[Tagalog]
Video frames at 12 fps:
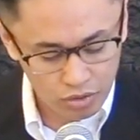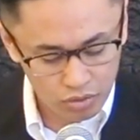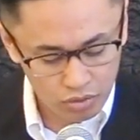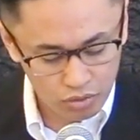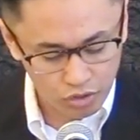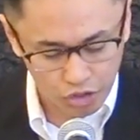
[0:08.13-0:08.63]

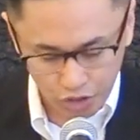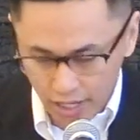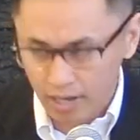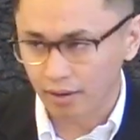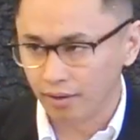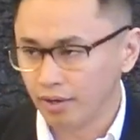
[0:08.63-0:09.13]
to
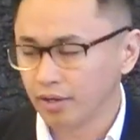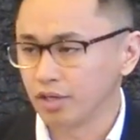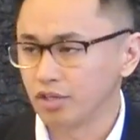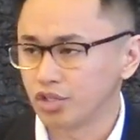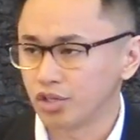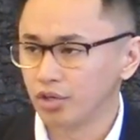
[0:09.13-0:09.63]
share
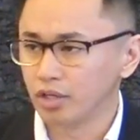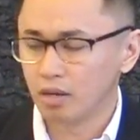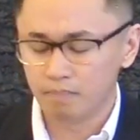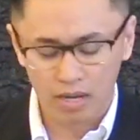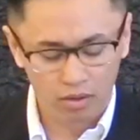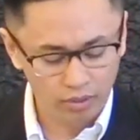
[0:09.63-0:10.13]
concerning
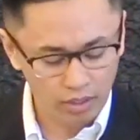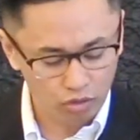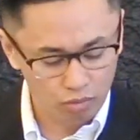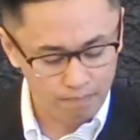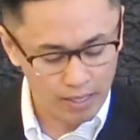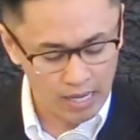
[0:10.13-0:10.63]
about
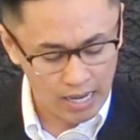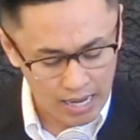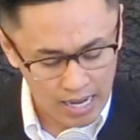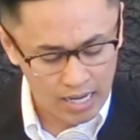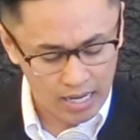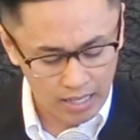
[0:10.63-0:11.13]
itong
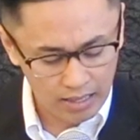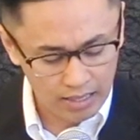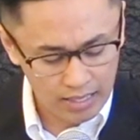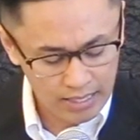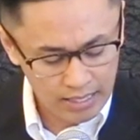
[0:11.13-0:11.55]
pag-aaral